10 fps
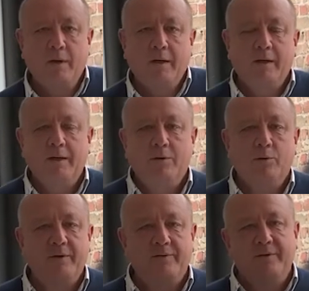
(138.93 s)
et
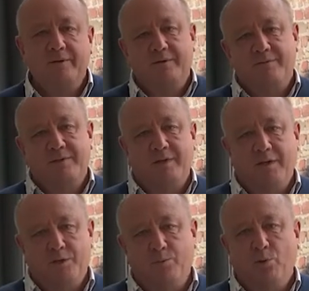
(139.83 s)
on dessine des
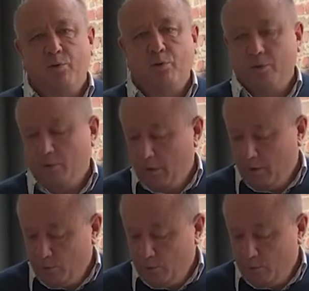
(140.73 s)
visages pour que